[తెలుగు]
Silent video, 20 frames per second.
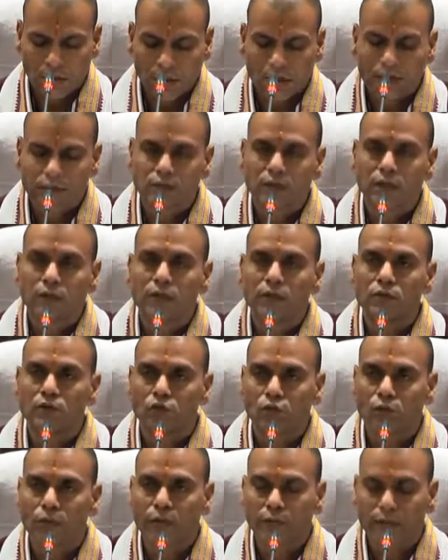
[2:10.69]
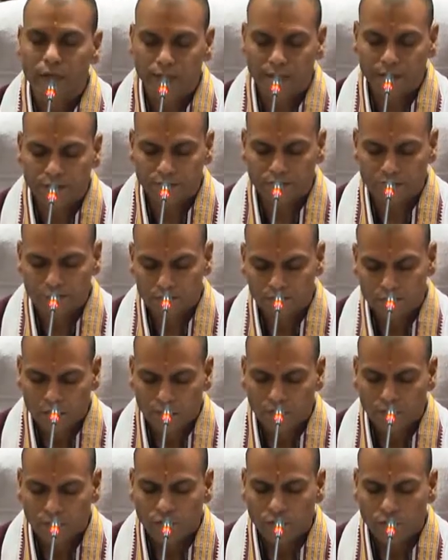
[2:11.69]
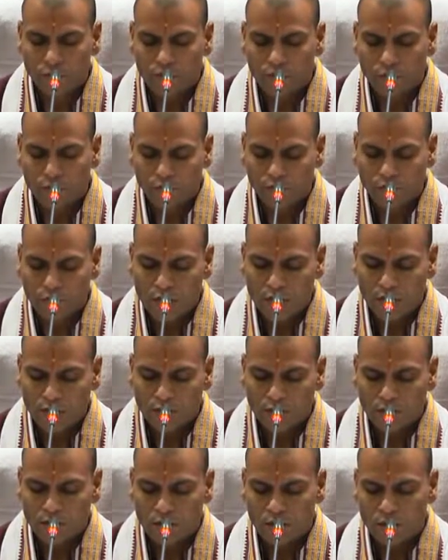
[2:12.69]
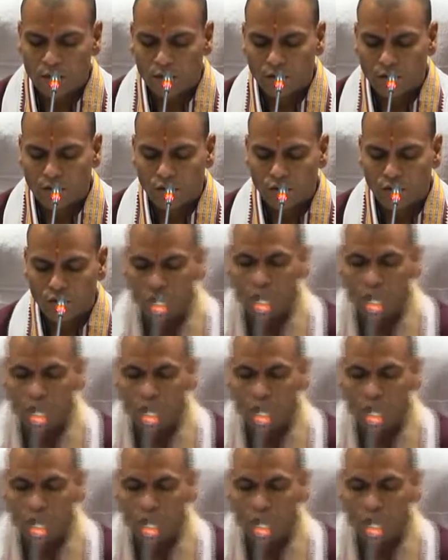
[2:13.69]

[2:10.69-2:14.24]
అర్చన తొంభై టికెట్స్ విశేష పూజ ఒక